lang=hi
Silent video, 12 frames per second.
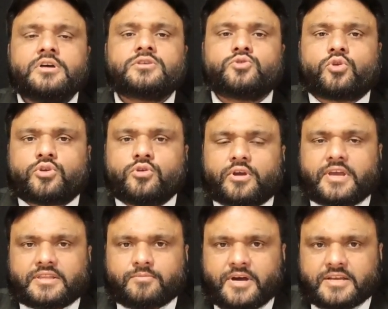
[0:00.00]
सुर्खियों के
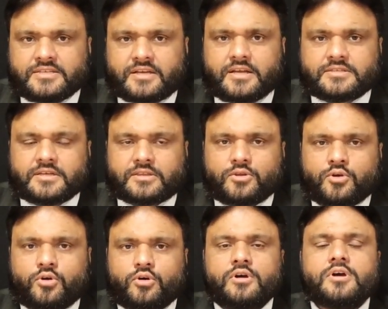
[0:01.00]
अतबार से कर सकते
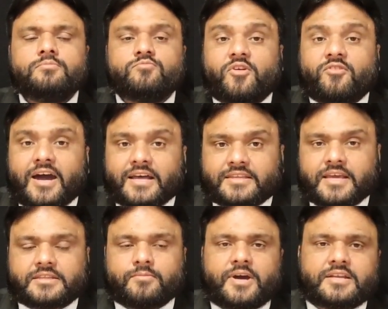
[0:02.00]
हो मवाद के
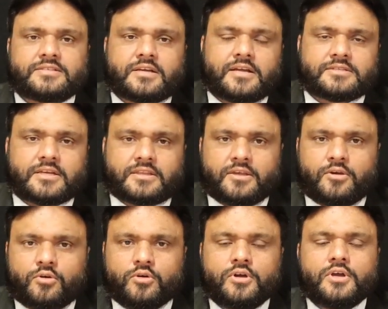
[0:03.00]
अतबार से कर सकते
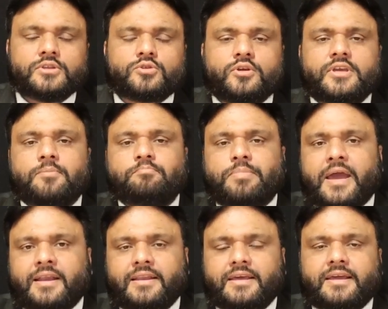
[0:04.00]
हो तो ये
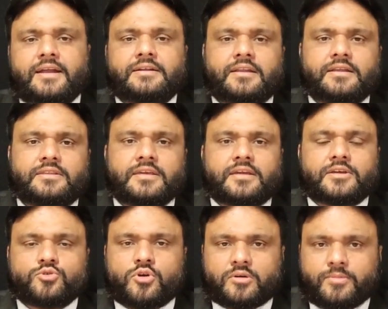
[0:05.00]
पहली एंट्री थी कि
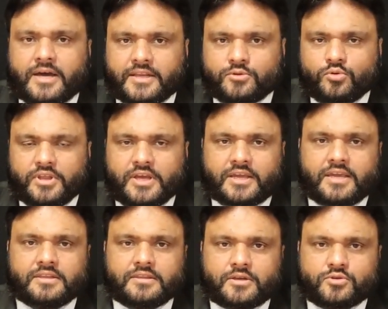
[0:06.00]
जो अखबारी दुनिया
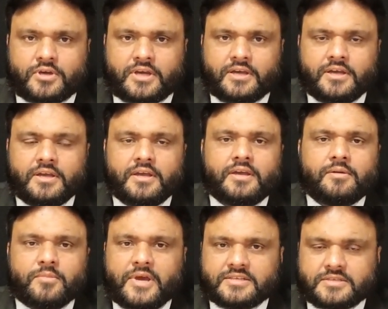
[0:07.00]
के अंदर जो है
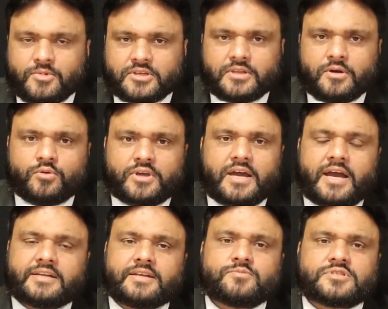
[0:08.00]
मैं समझता हूँ कि
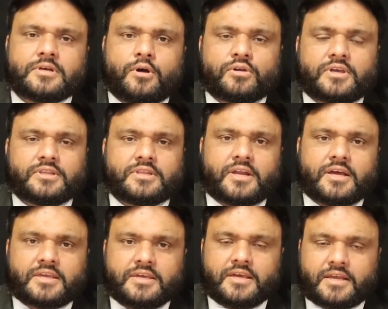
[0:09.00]
आइटम सॉन्ग की
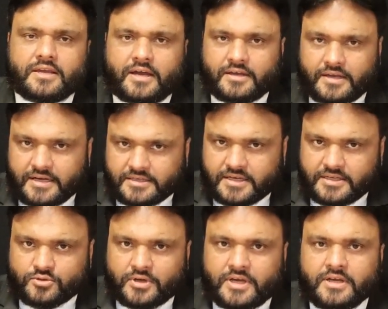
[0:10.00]
तरह की एक एंट्री
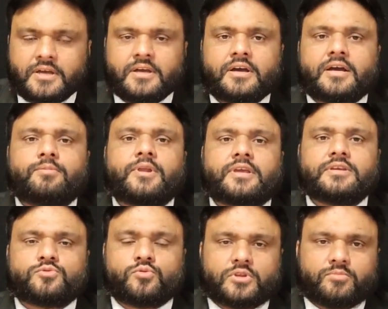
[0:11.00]
जो है ख़बरें
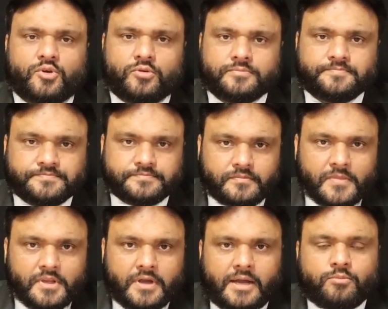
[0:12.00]
की सूरत में हुई
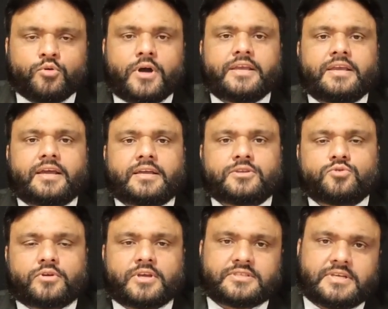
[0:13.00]
अब हुआ यह कि
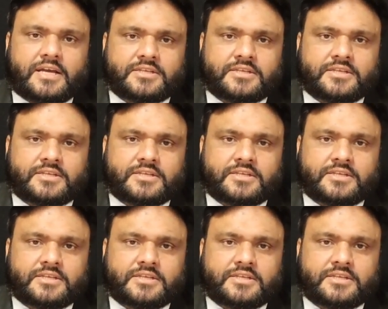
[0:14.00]
चूँकि ज़िया